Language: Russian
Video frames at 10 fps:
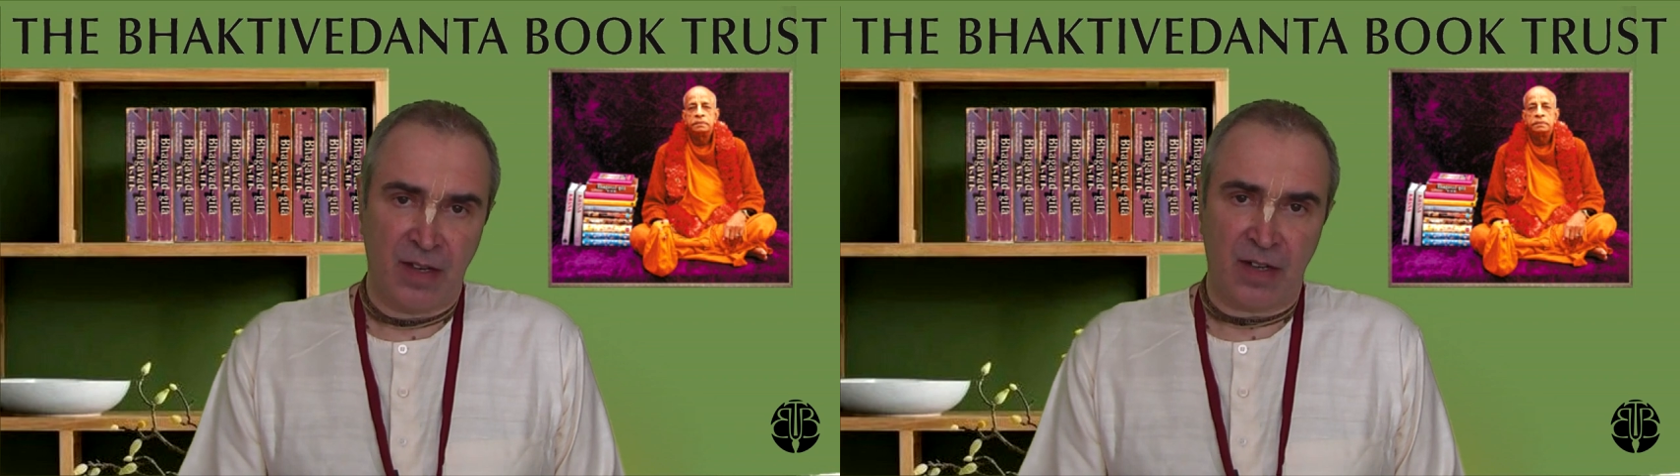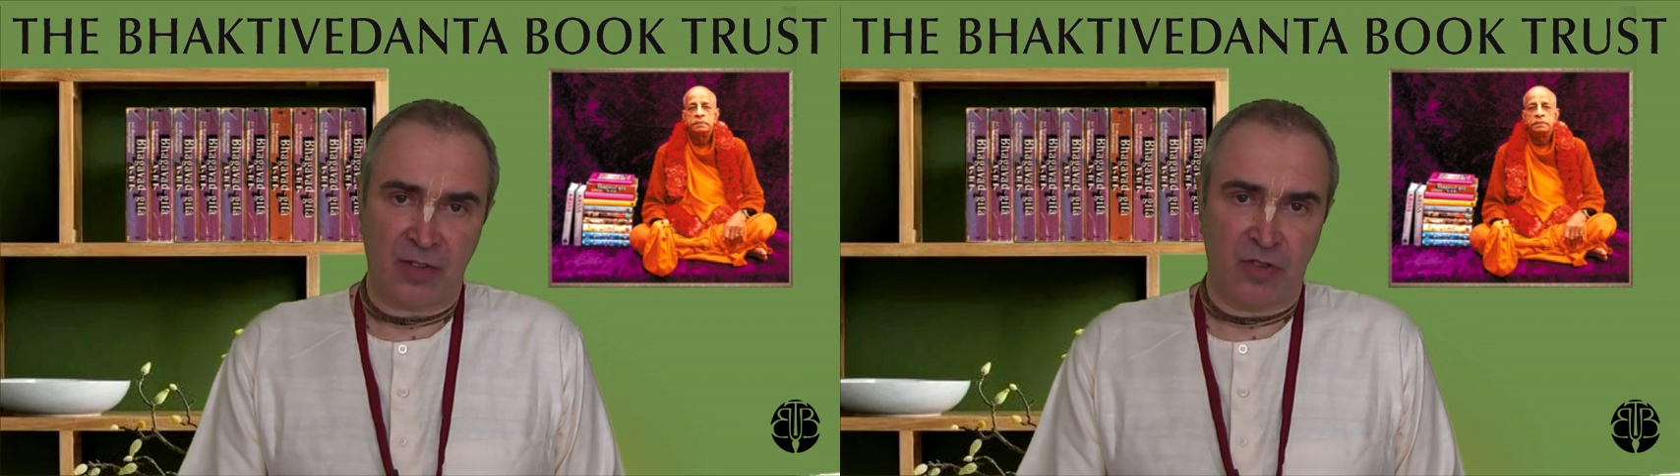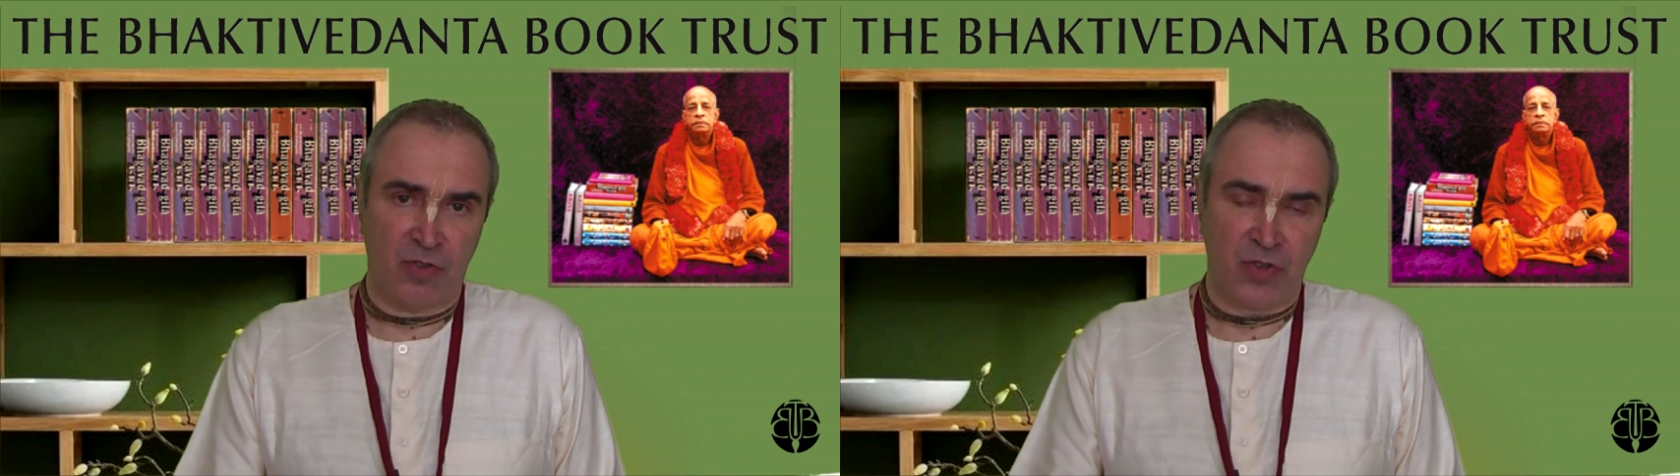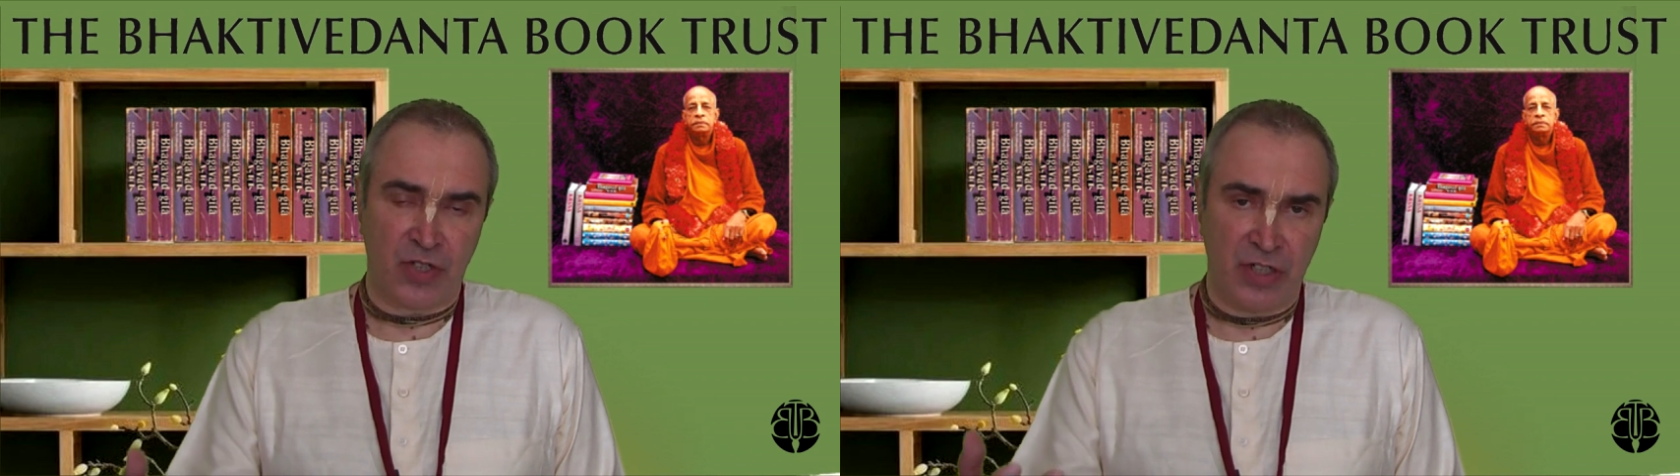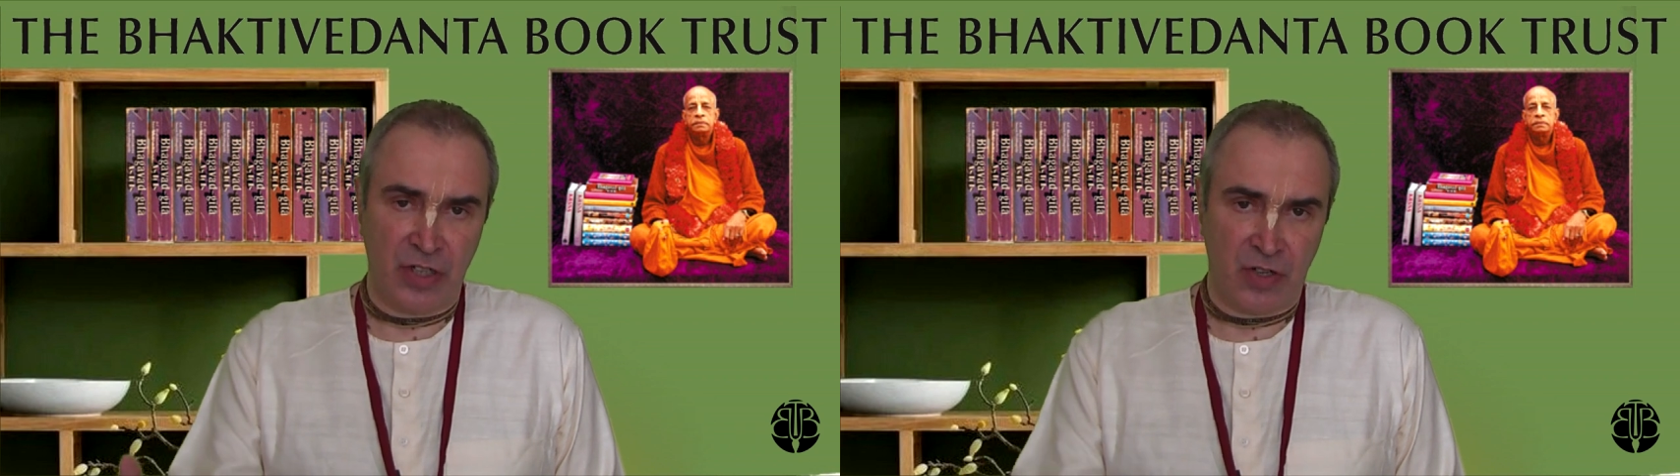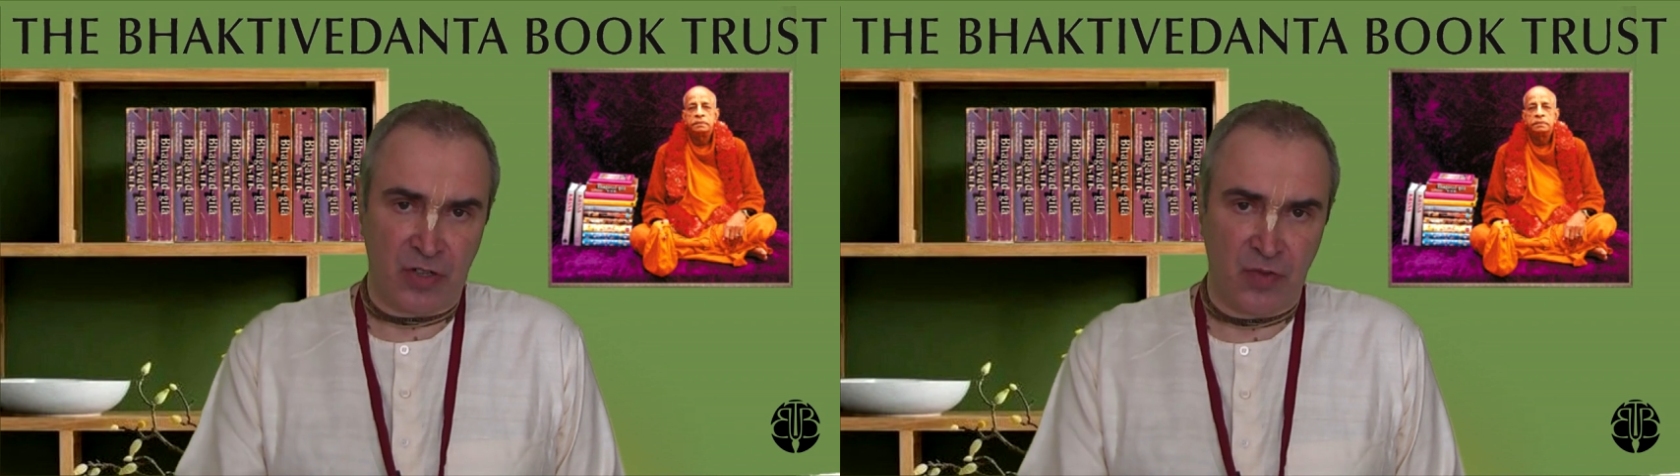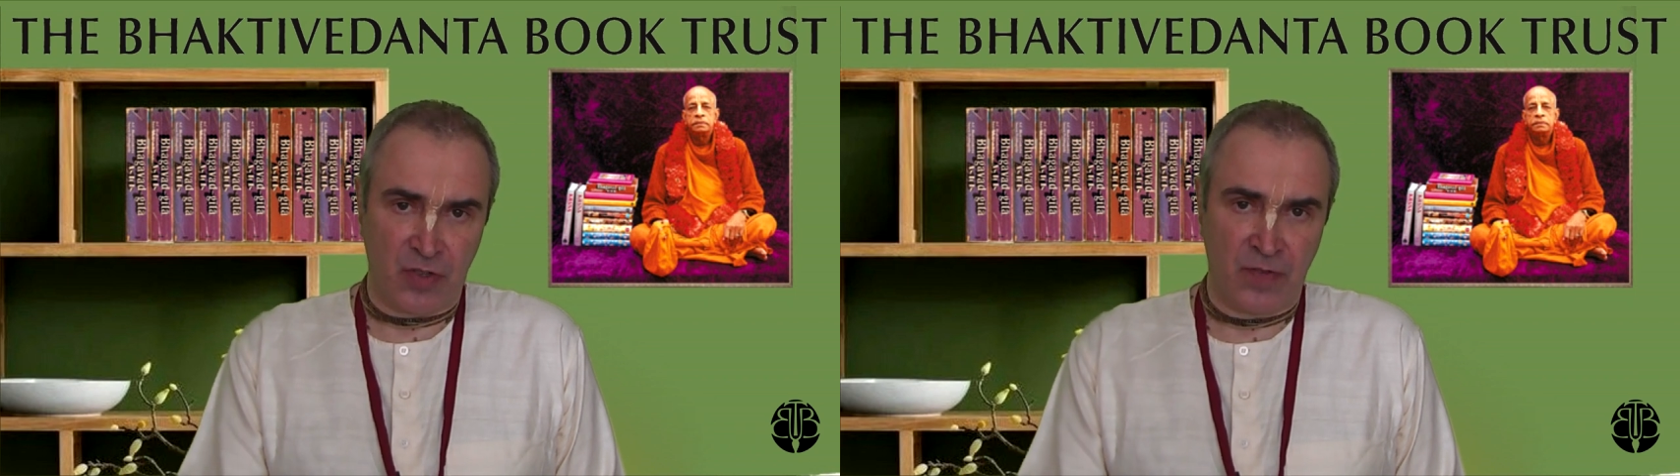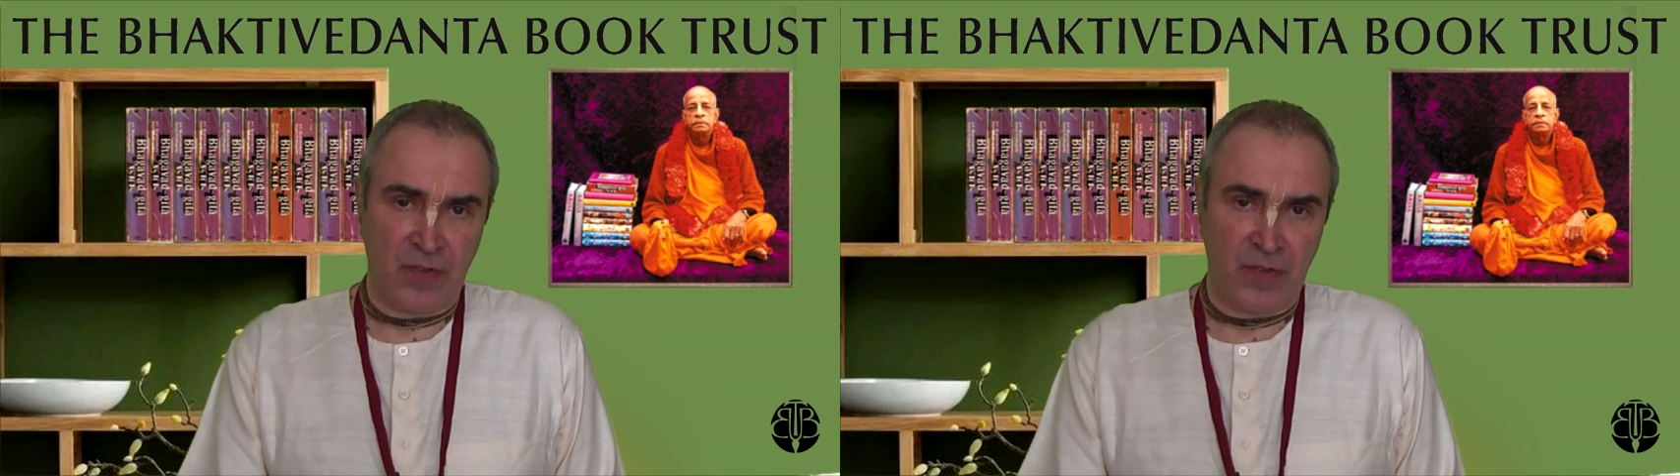как то людские ресурсы,